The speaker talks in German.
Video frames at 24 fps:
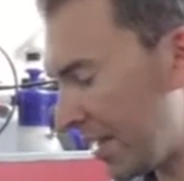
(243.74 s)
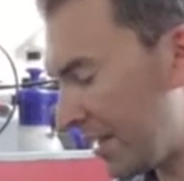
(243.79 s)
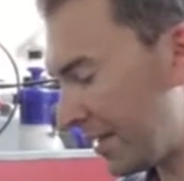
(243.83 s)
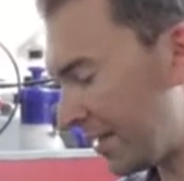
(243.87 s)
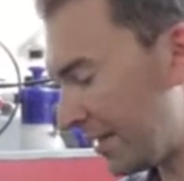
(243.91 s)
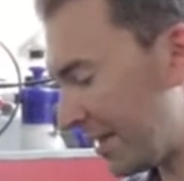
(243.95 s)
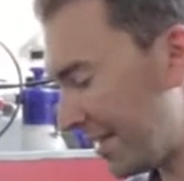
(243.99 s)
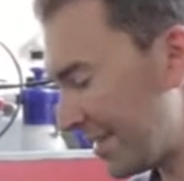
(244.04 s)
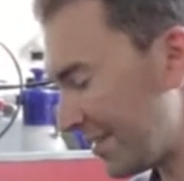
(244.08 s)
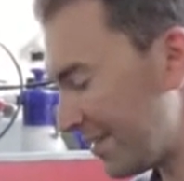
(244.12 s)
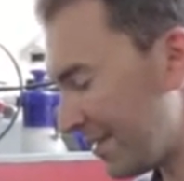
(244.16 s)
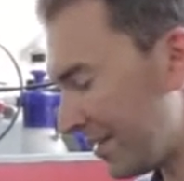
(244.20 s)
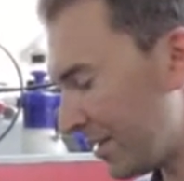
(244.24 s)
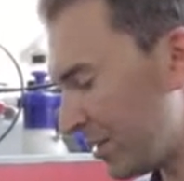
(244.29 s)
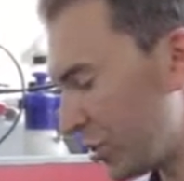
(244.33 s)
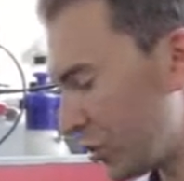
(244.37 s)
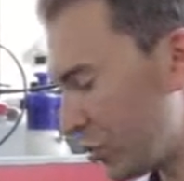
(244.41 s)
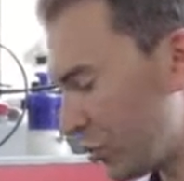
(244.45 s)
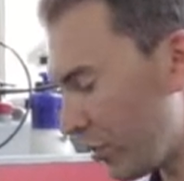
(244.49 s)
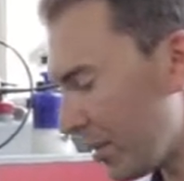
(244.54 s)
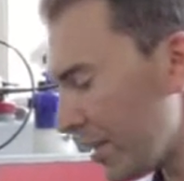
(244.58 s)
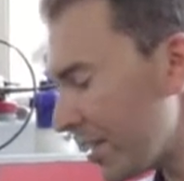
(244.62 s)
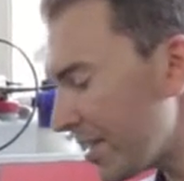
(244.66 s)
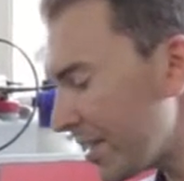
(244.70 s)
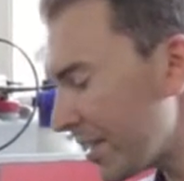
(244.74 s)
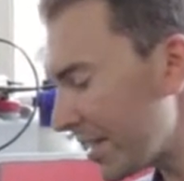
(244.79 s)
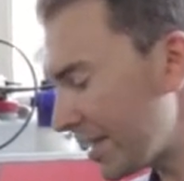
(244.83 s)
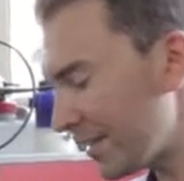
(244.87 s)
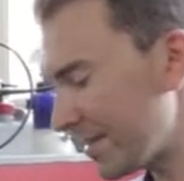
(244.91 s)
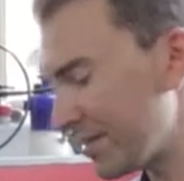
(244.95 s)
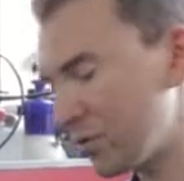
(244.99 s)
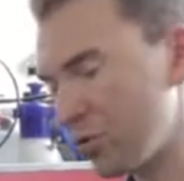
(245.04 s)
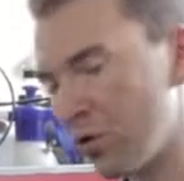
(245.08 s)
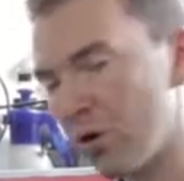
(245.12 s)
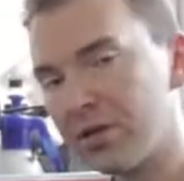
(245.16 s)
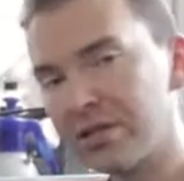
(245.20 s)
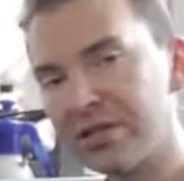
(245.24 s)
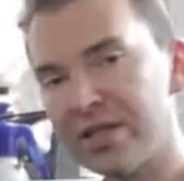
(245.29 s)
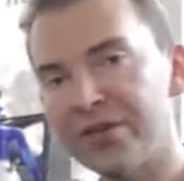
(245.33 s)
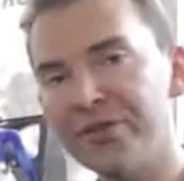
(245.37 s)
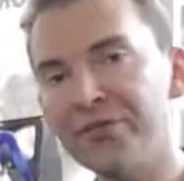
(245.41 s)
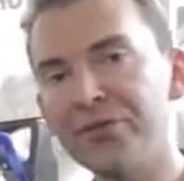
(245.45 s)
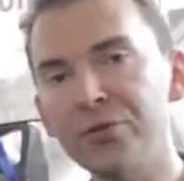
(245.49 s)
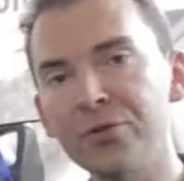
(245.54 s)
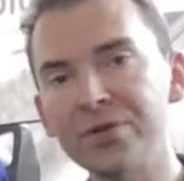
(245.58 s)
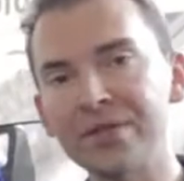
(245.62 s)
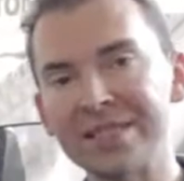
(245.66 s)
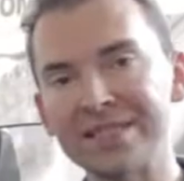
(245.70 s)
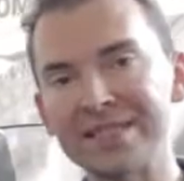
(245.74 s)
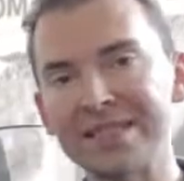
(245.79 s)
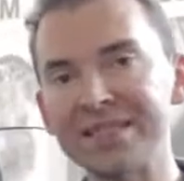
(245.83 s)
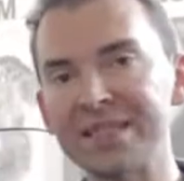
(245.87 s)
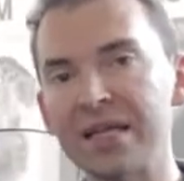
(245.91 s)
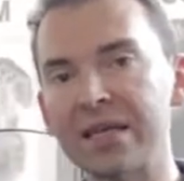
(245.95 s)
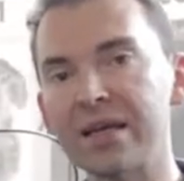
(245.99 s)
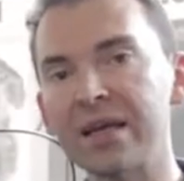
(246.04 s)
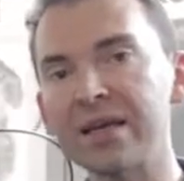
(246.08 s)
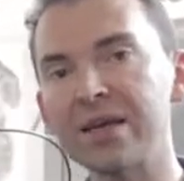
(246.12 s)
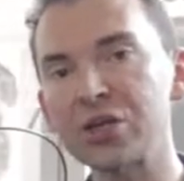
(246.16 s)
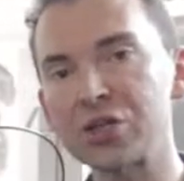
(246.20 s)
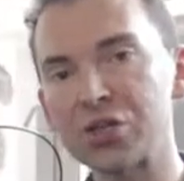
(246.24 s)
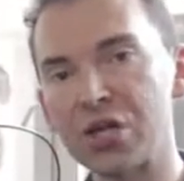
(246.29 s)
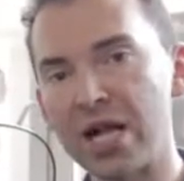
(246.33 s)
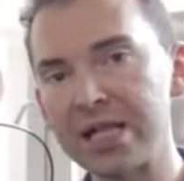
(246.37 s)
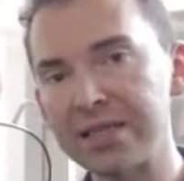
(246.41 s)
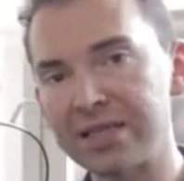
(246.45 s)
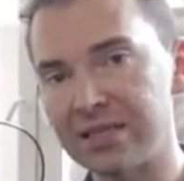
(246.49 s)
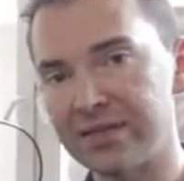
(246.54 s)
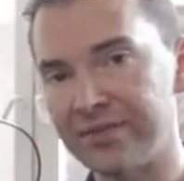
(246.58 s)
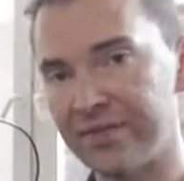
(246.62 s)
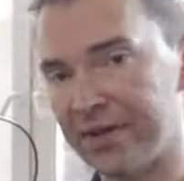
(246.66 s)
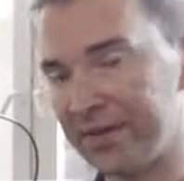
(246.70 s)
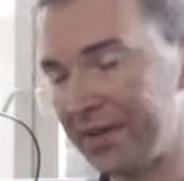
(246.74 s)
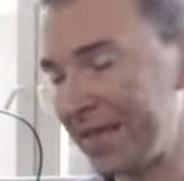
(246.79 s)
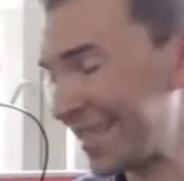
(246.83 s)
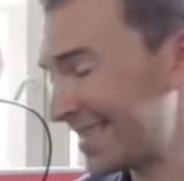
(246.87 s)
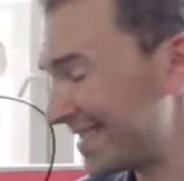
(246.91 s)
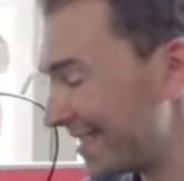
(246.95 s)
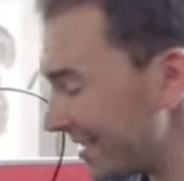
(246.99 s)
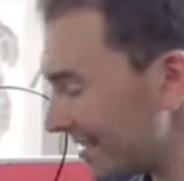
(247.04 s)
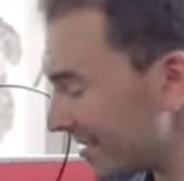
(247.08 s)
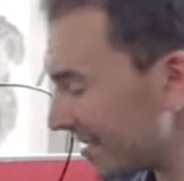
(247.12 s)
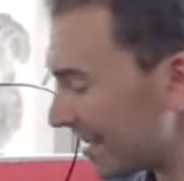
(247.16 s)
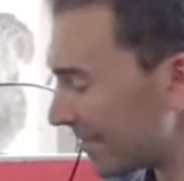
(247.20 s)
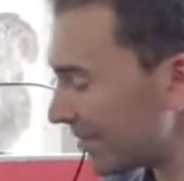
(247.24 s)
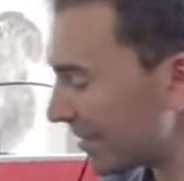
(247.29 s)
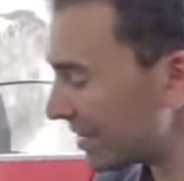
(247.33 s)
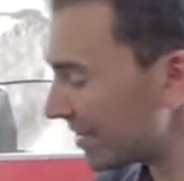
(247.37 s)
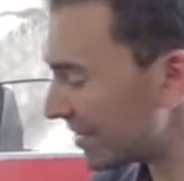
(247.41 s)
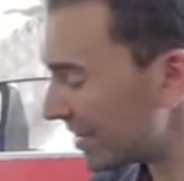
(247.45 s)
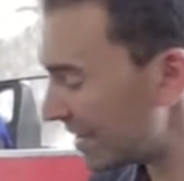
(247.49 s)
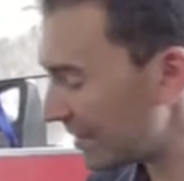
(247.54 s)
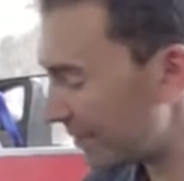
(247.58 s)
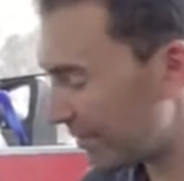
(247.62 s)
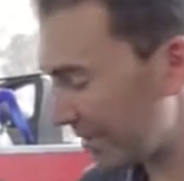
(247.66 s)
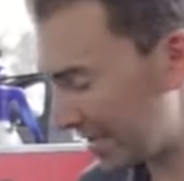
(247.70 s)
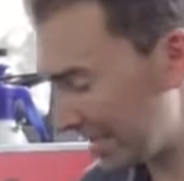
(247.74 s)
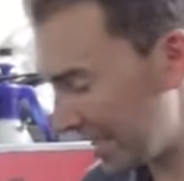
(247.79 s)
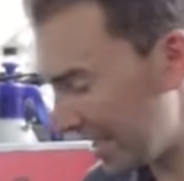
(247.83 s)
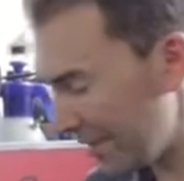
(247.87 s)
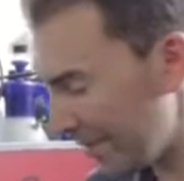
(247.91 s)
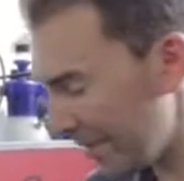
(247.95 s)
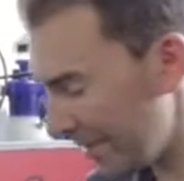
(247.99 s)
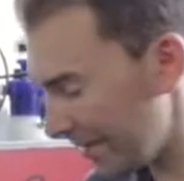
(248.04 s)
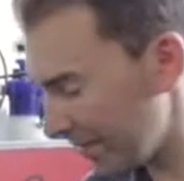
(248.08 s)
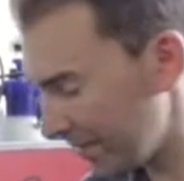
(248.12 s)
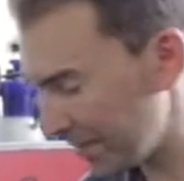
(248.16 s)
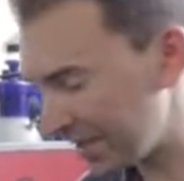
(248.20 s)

das Steuergerät sorgt dafür, dass die Gänge geschaltet werden. Es sitzt im Getriebe selber,